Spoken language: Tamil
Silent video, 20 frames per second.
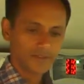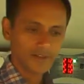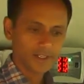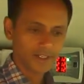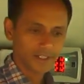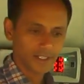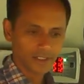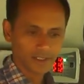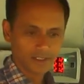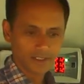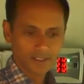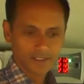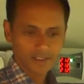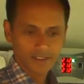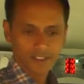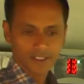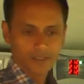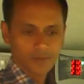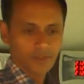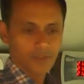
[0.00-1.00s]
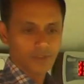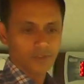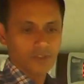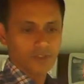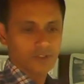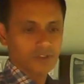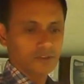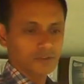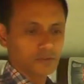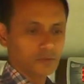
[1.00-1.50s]
கிராவல் ஃபில்டர்
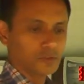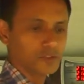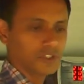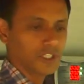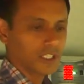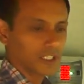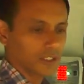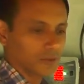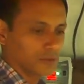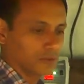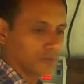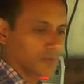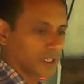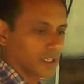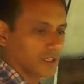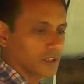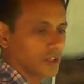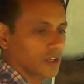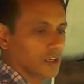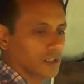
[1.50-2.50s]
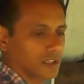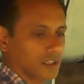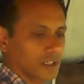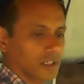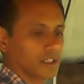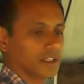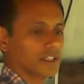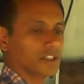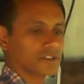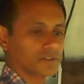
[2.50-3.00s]
அதுக்கப்புறம் நூற்றி இருபது
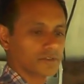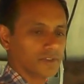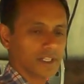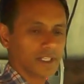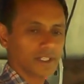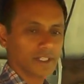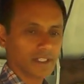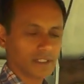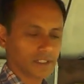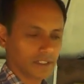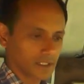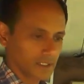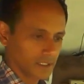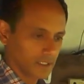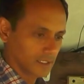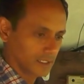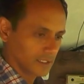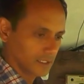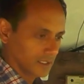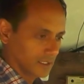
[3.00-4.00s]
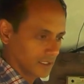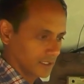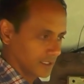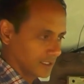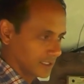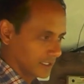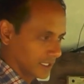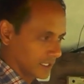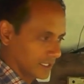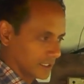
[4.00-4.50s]
மைக்ரான் டிஸ்க் ஃபில்டர்
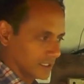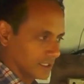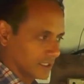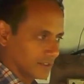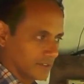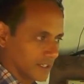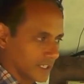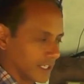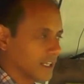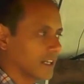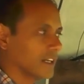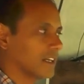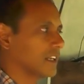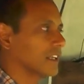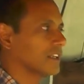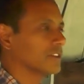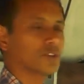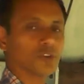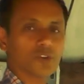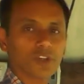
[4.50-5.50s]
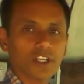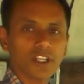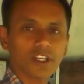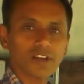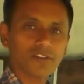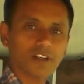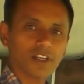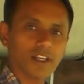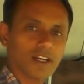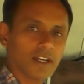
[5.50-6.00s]
இதிலிருந்து வடிகட்டி
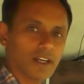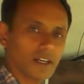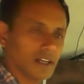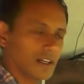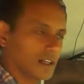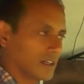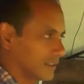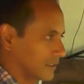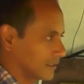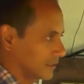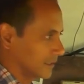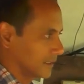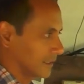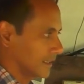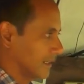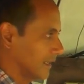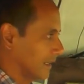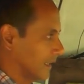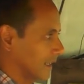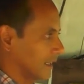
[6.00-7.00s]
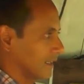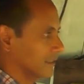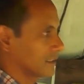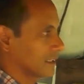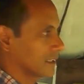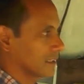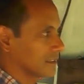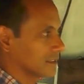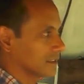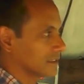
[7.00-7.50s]
சொட்டு நீர் வழியாக
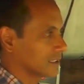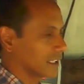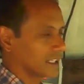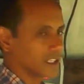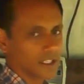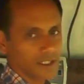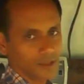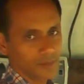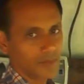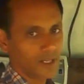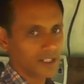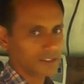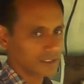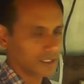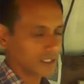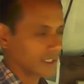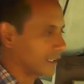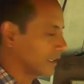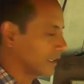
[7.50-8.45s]
கிணத்துலேருந்து தண்ணி